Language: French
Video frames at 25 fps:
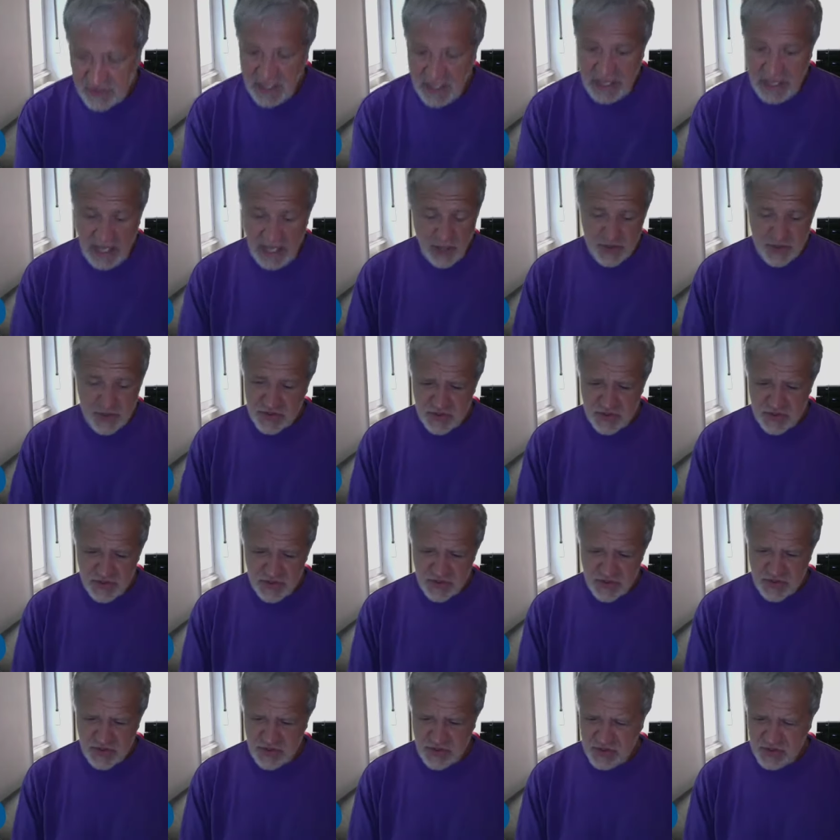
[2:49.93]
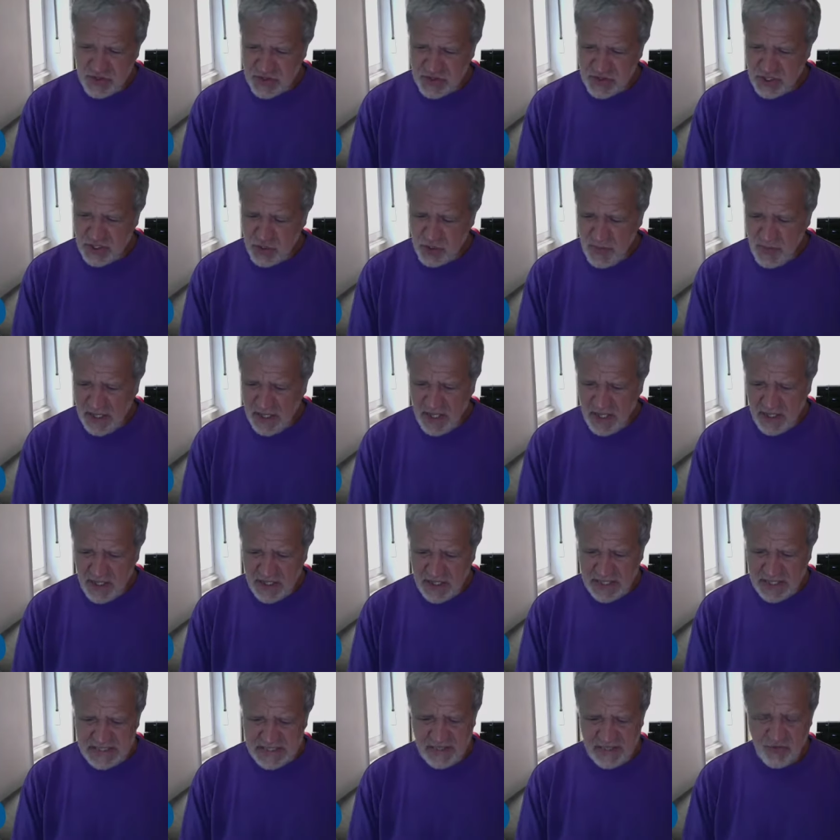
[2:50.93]
Alors, j'ai du mal à,
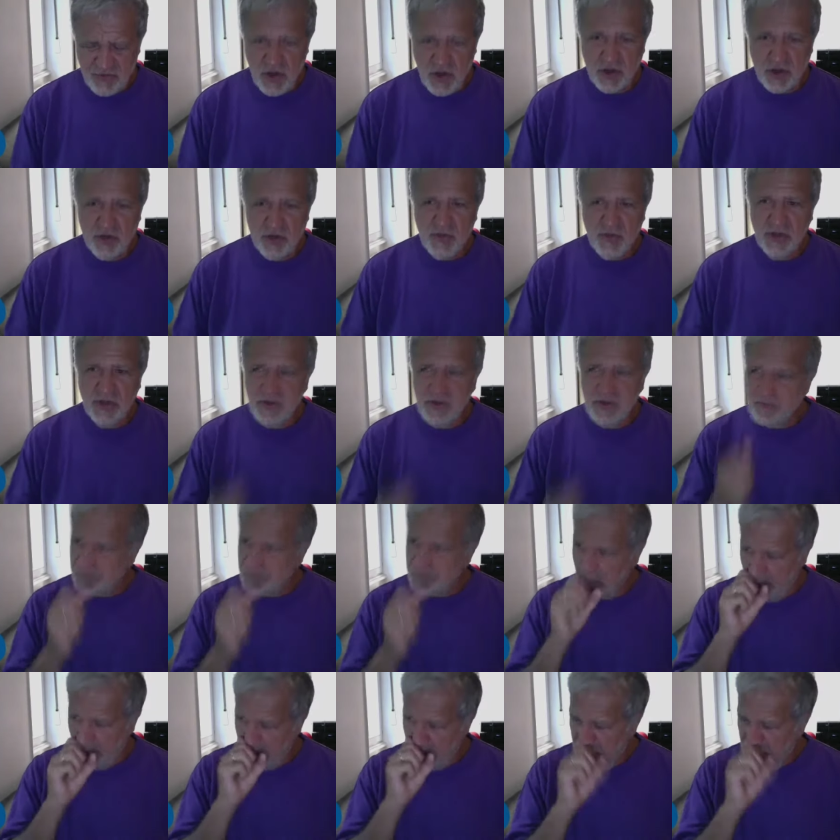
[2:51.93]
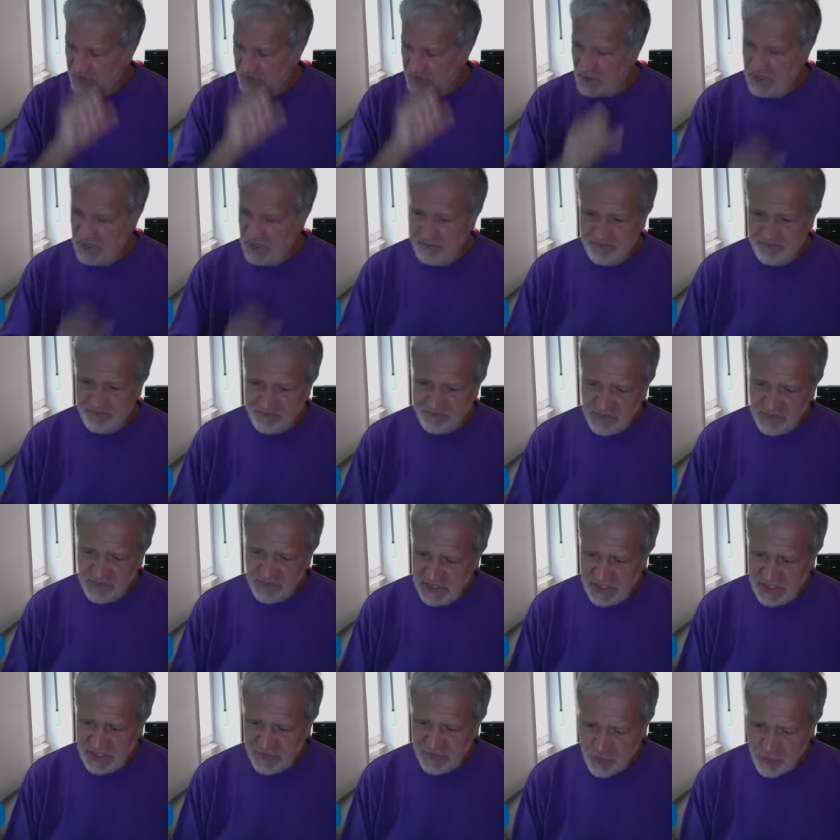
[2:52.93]
savoir comment
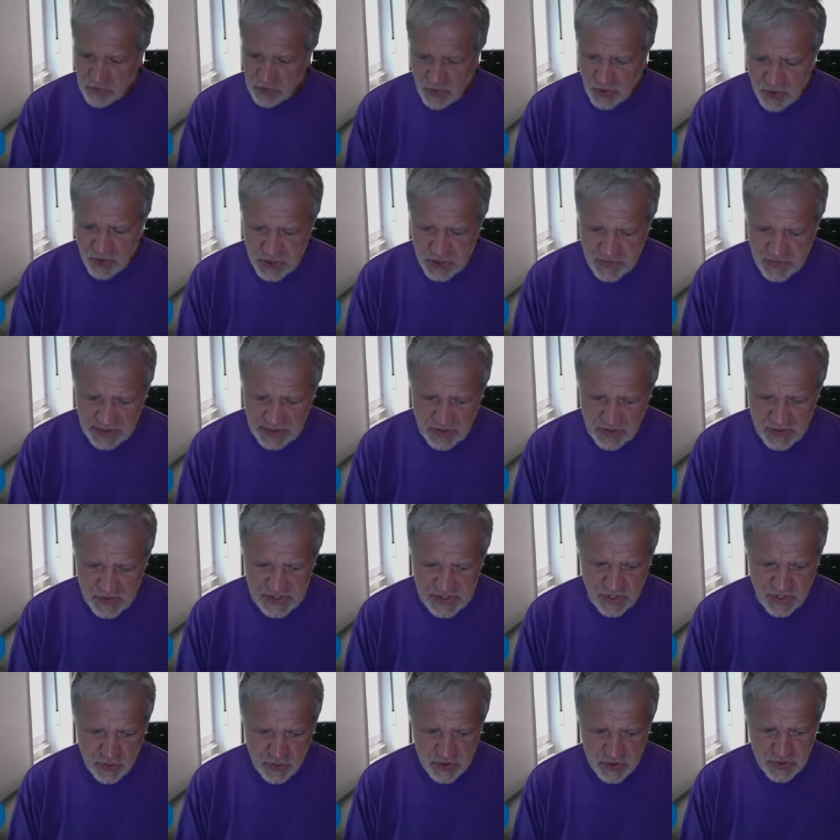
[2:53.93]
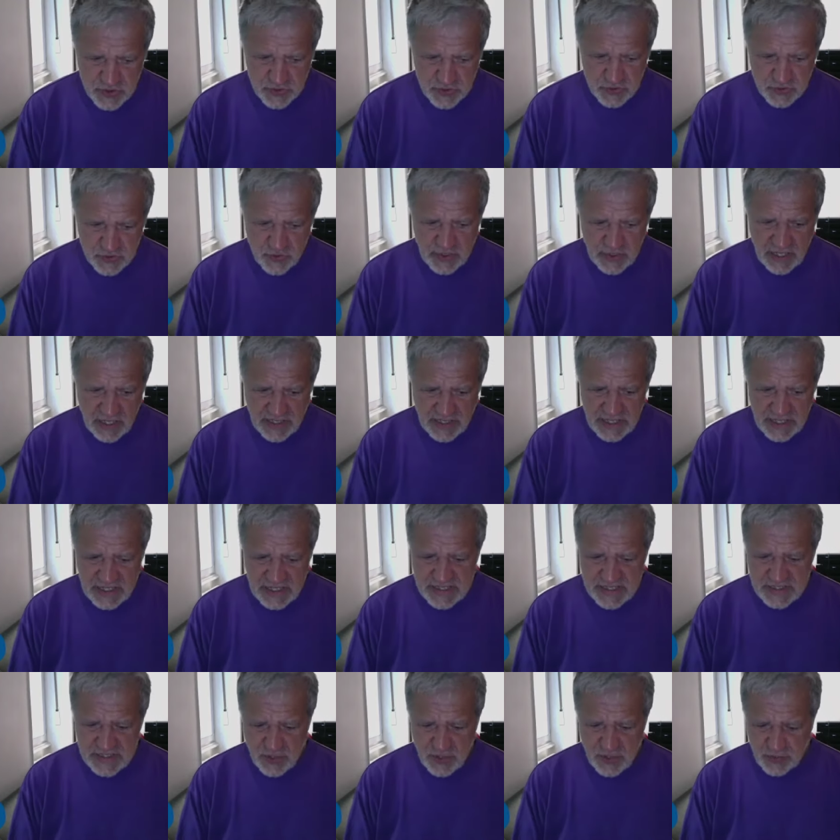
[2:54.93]
il faut transmettre ça aux jeunes, quel,
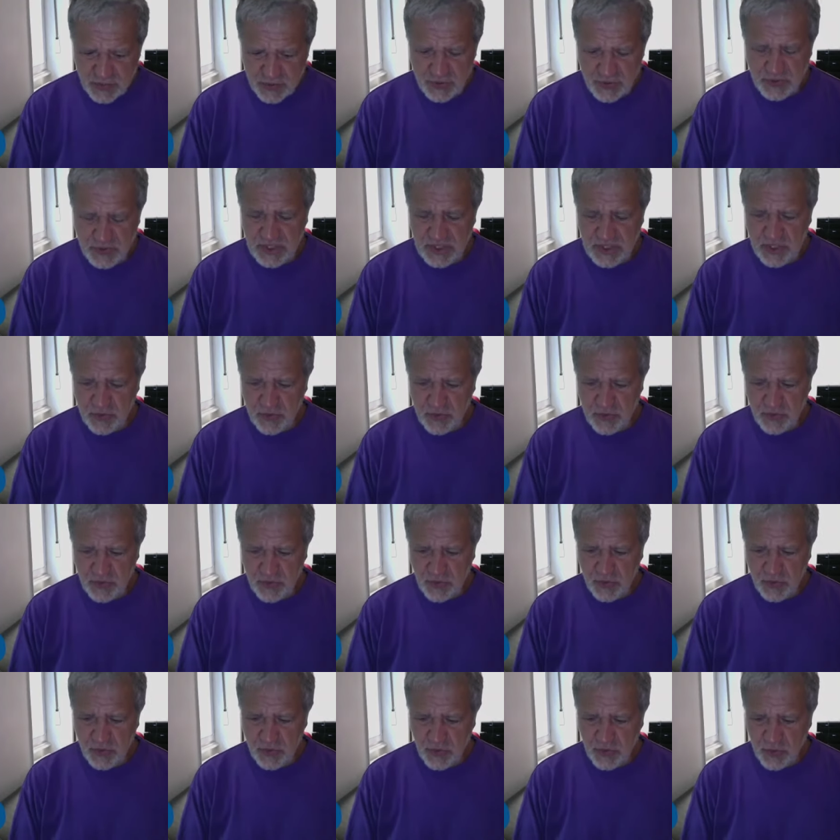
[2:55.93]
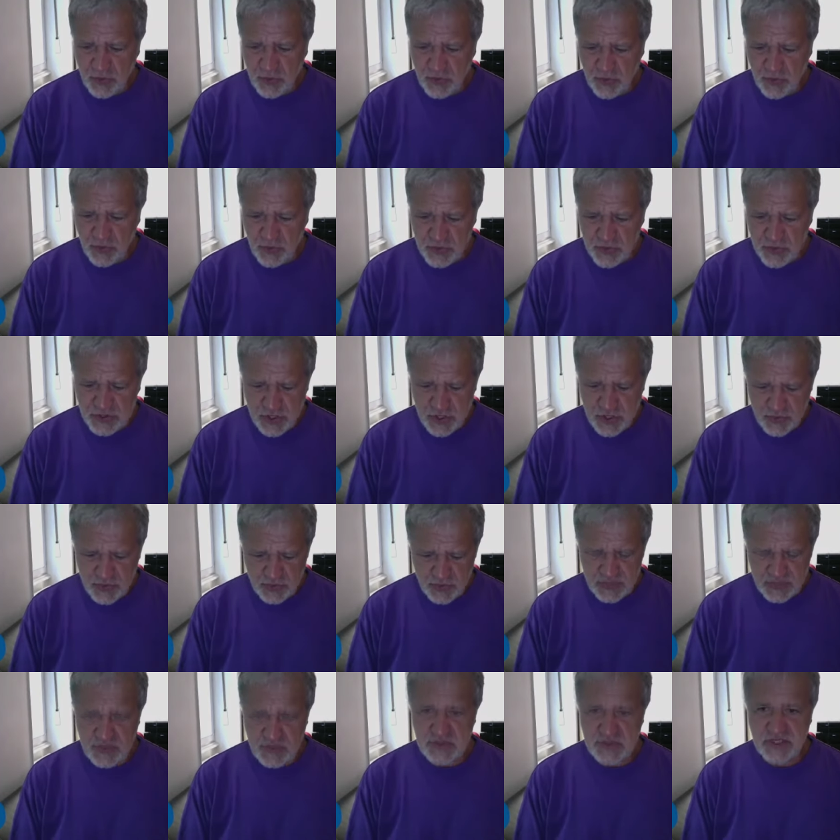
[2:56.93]
exemple donner aux, aux jeunes,
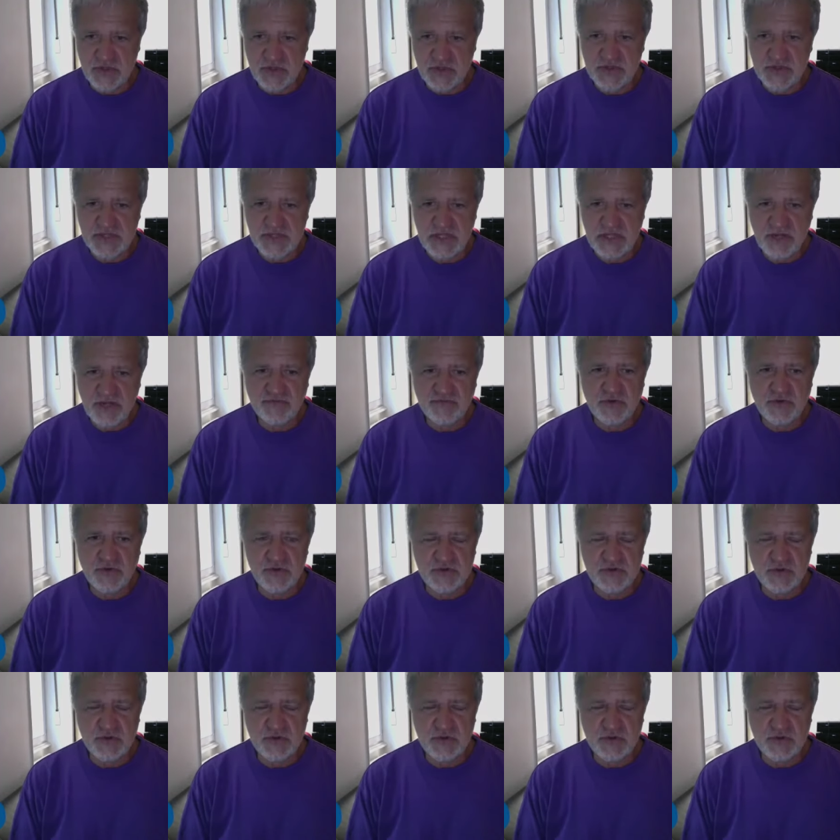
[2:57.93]
puisque c'est aussi la fonction de